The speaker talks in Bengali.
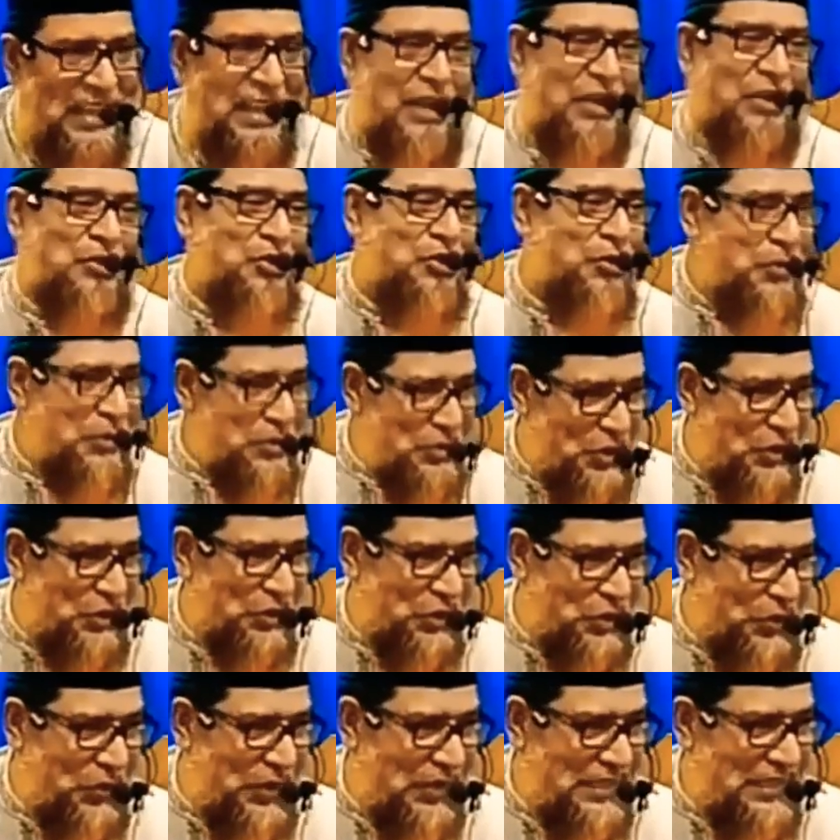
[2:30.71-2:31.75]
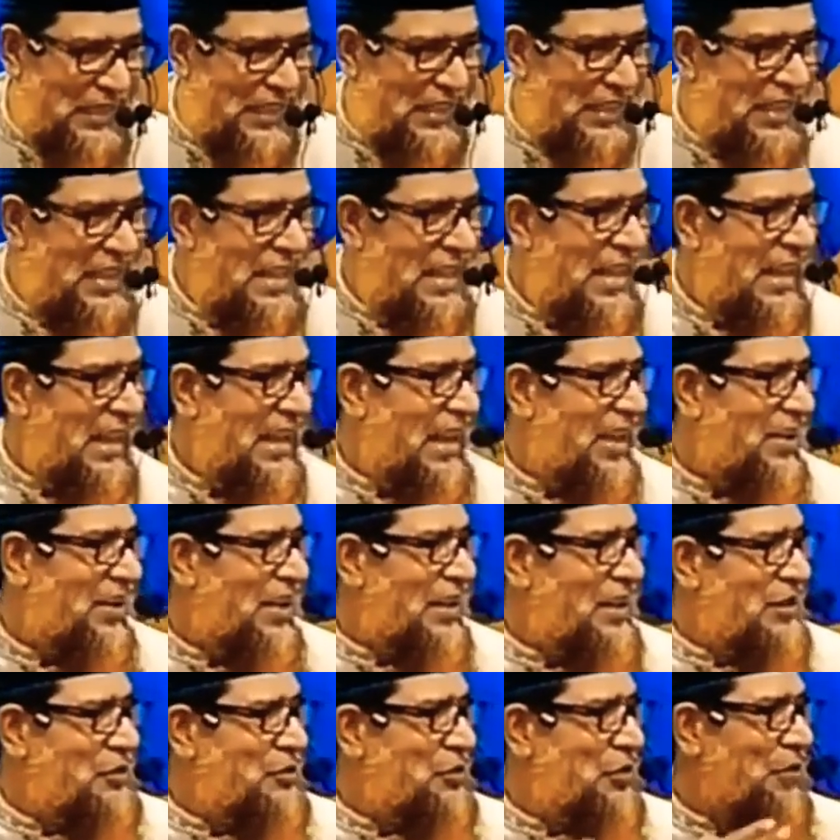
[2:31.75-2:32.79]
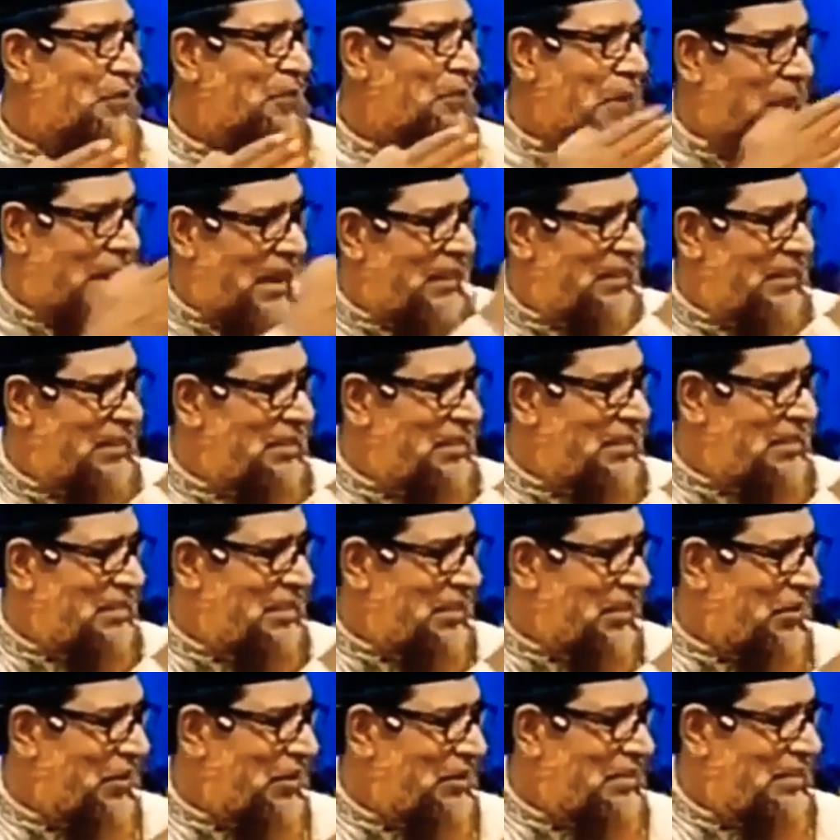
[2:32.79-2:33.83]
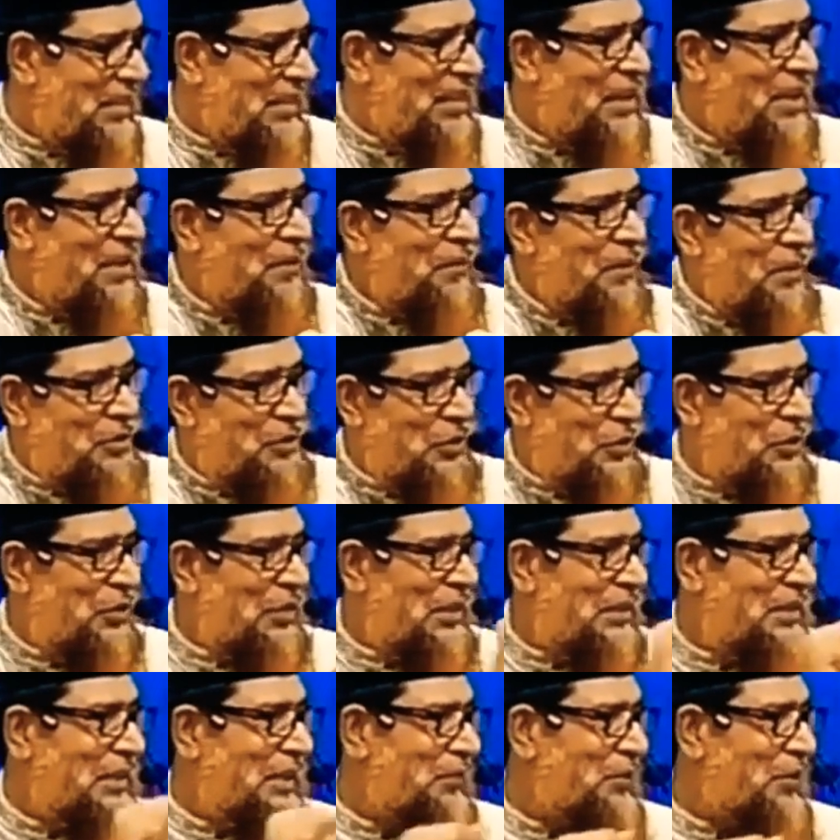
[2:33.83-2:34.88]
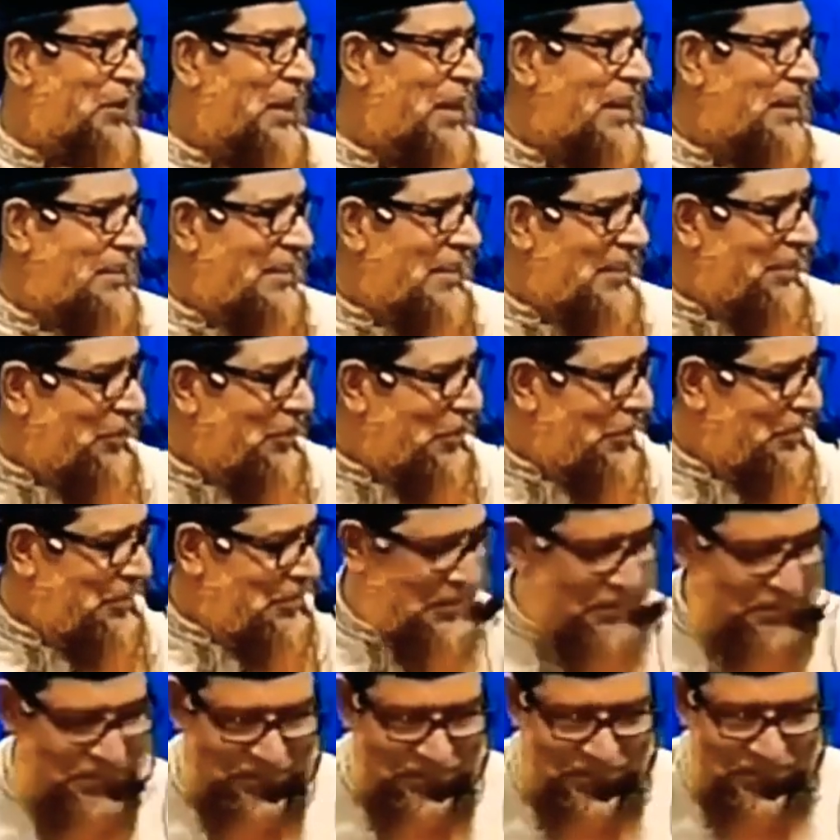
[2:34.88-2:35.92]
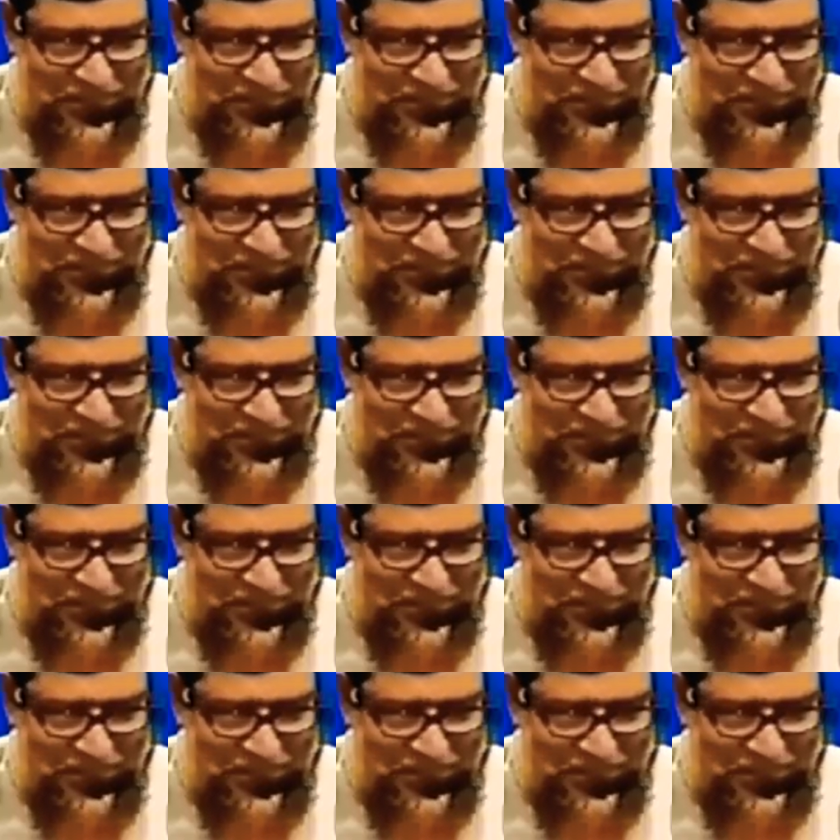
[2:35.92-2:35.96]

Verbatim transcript: ইউসুফই সত্যবাদী কেননা ইউসুফ পালাতে চেষ্টা করেছে পিছন দিকতে মহিলা টেনে ধরেছে